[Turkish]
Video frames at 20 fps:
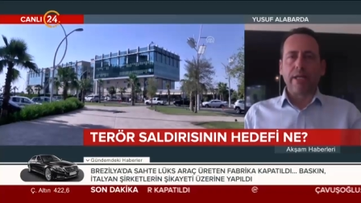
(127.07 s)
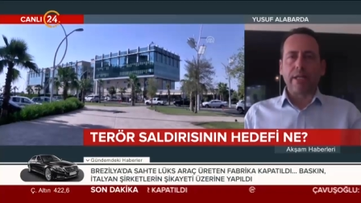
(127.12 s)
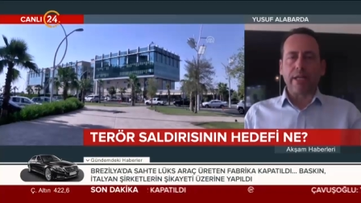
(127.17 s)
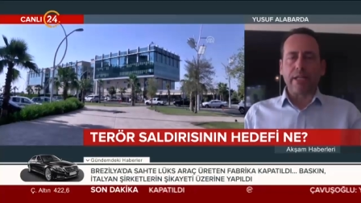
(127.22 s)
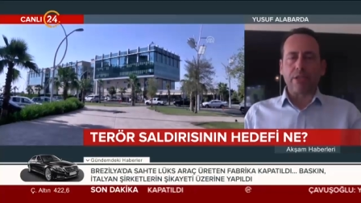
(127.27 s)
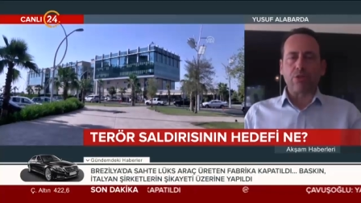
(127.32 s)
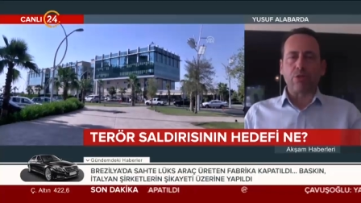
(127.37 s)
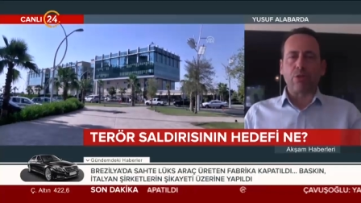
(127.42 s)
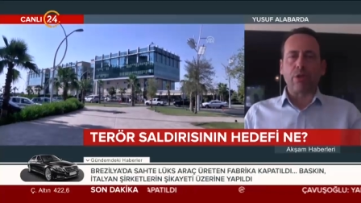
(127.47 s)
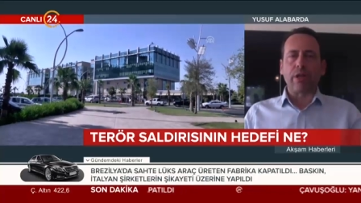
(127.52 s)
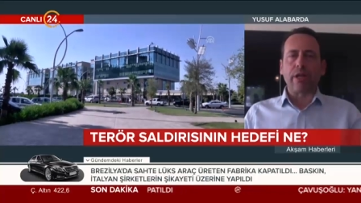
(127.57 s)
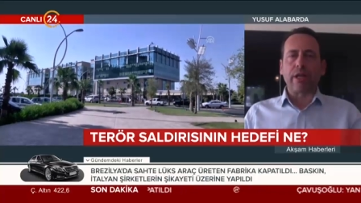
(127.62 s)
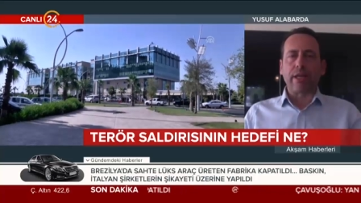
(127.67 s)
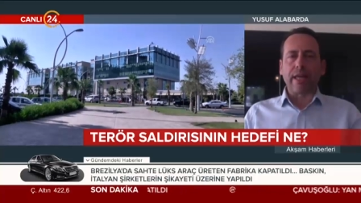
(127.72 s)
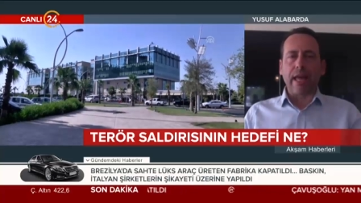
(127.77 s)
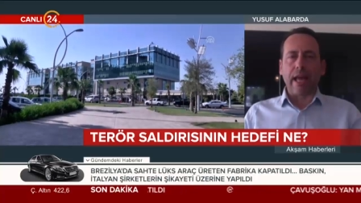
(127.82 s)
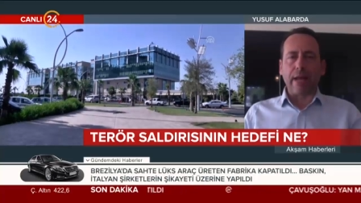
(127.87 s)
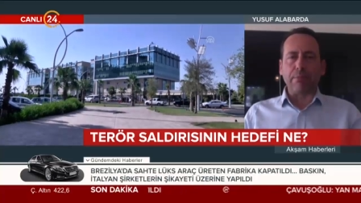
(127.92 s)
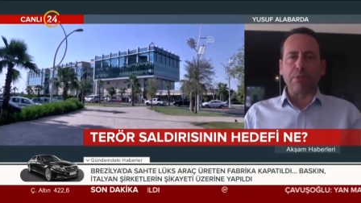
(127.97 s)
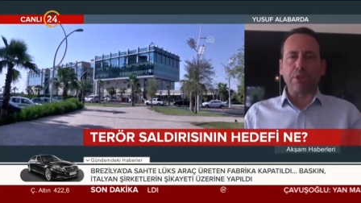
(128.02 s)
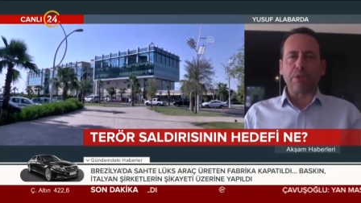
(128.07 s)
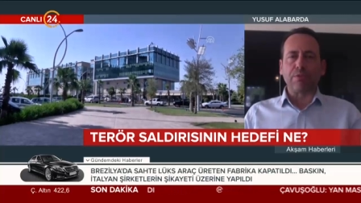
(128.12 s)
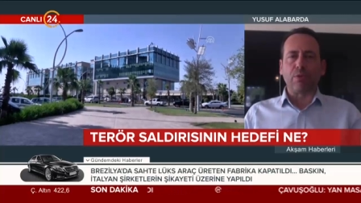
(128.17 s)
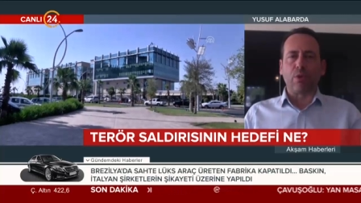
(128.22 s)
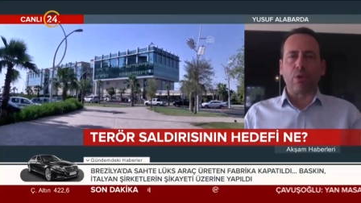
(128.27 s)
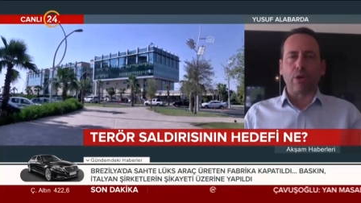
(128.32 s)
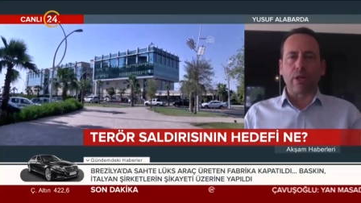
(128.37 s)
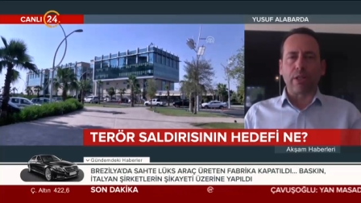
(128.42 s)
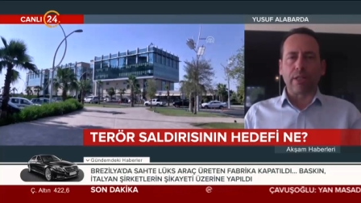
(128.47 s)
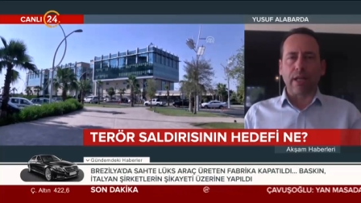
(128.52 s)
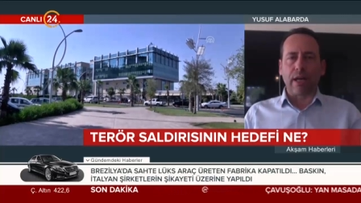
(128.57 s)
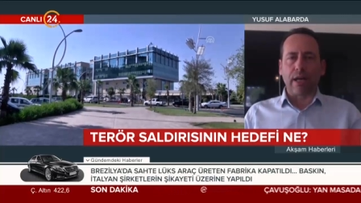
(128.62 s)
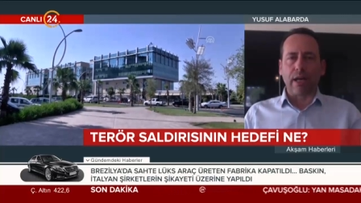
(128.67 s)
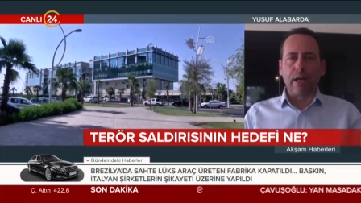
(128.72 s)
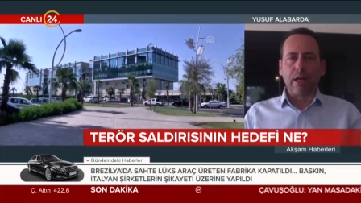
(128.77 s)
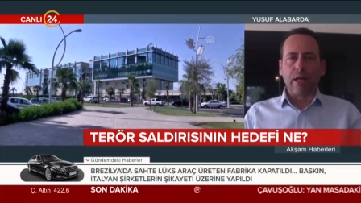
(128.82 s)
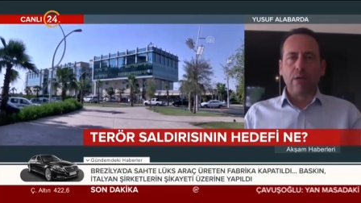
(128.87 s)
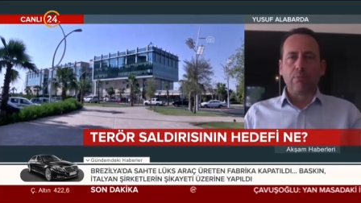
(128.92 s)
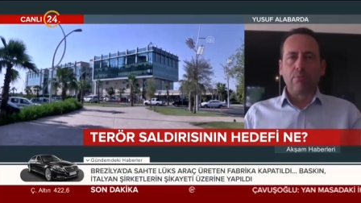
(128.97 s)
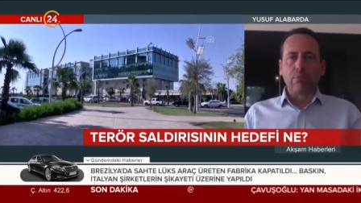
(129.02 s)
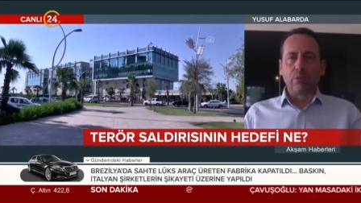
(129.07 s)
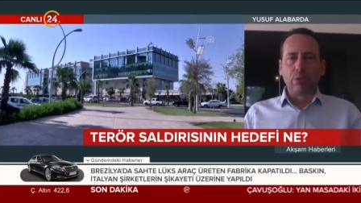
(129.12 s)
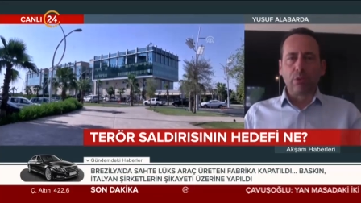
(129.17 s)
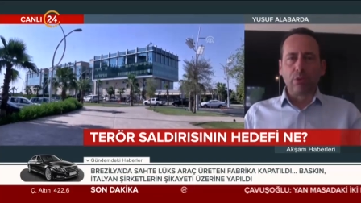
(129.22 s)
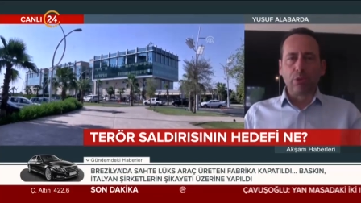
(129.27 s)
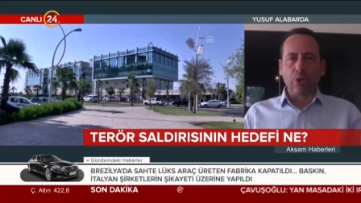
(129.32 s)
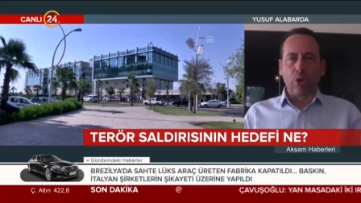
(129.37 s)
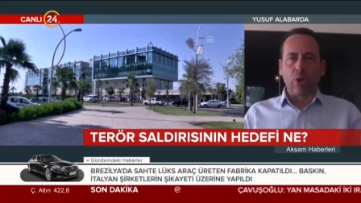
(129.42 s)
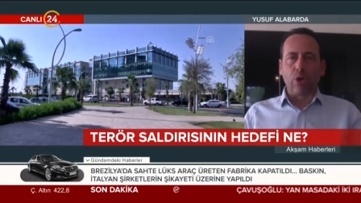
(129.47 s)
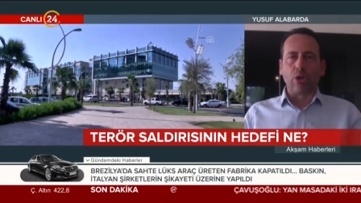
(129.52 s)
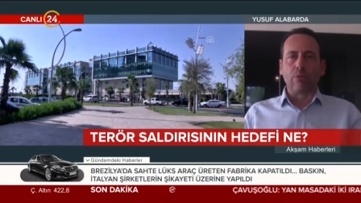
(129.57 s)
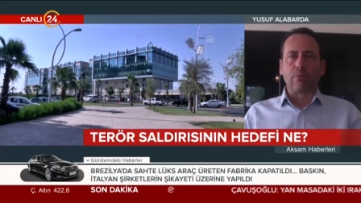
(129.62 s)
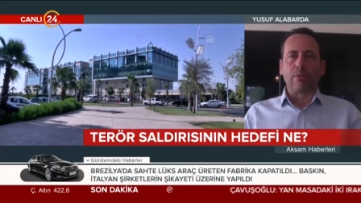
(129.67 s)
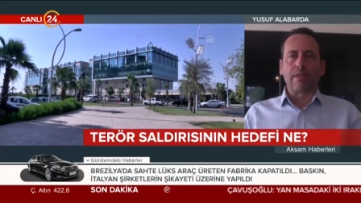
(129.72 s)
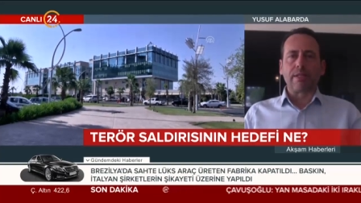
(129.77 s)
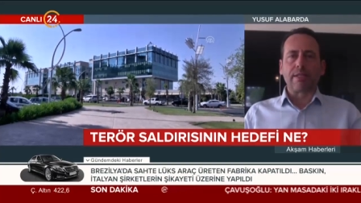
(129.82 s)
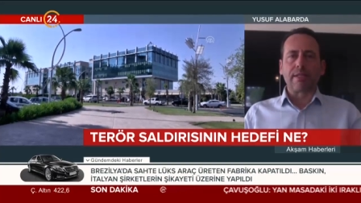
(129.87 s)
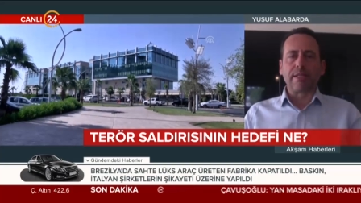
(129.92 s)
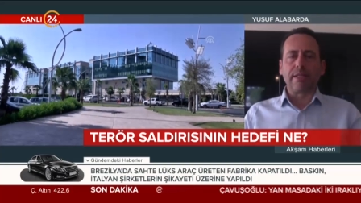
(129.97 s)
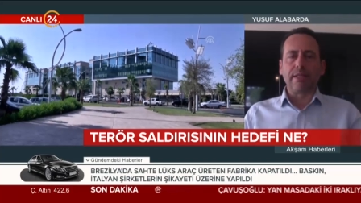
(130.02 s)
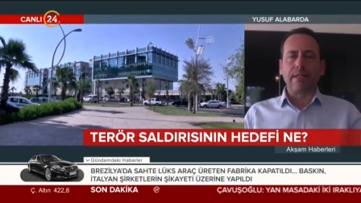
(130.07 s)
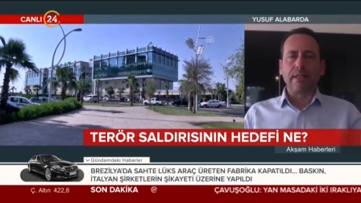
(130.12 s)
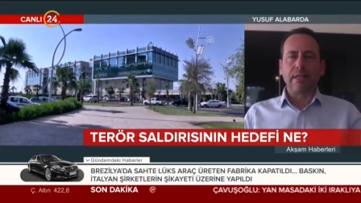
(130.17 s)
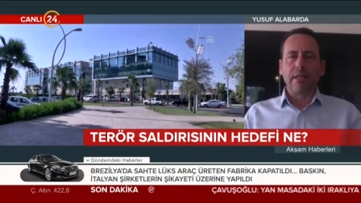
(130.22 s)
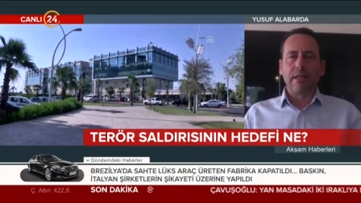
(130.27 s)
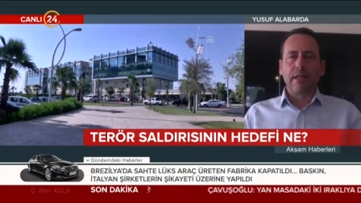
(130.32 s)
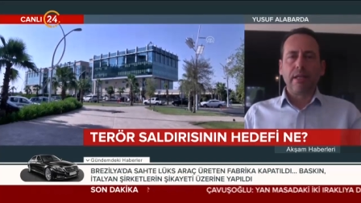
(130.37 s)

restorana gelmiş ve orada bulunuyor olması